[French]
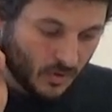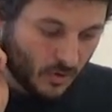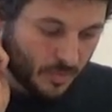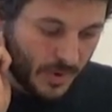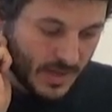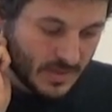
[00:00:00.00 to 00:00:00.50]

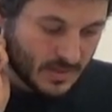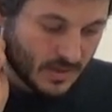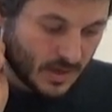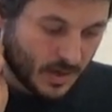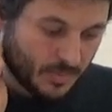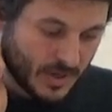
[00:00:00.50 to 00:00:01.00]
on passe
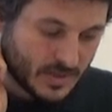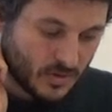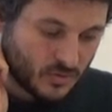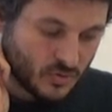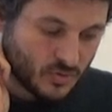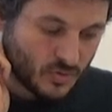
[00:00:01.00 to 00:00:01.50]
à
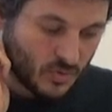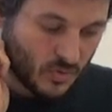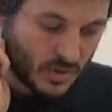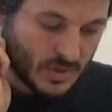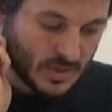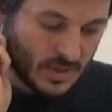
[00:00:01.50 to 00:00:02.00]
partir du second
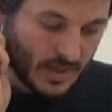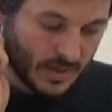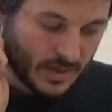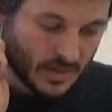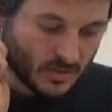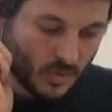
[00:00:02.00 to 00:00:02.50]
récit de la
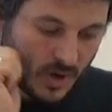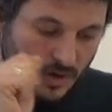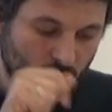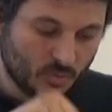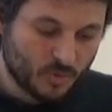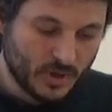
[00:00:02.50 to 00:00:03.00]
création à
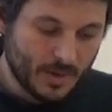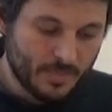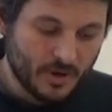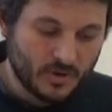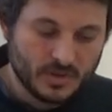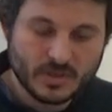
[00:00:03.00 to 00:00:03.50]
un emploi de la
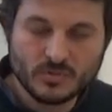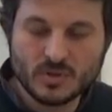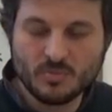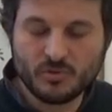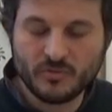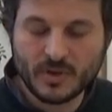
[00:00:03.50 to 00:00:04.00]
parole qui nous
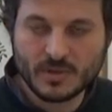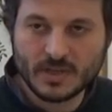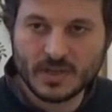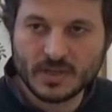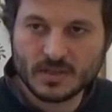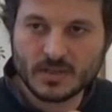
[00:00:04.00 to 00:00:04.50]
est plus
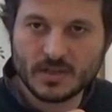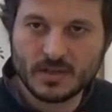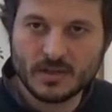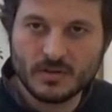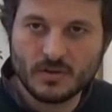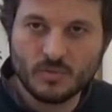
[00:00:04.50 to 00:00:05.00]
familier, qui
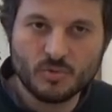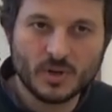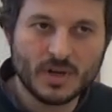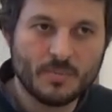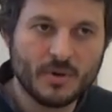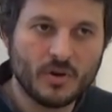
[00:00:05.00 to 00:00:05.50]
est l'emploi
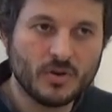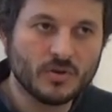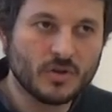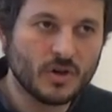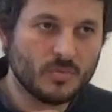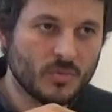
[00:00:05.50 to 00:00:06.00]
de la parole
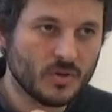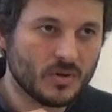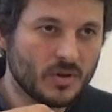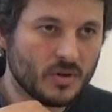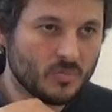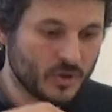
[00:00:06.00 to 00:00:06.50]
comme
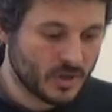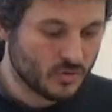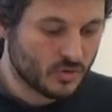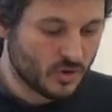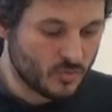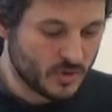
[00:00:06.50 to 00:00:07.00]
euh, moyen de
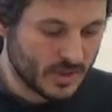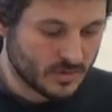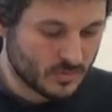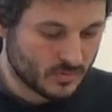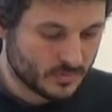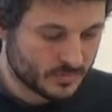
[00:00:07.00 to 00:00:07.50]
communication.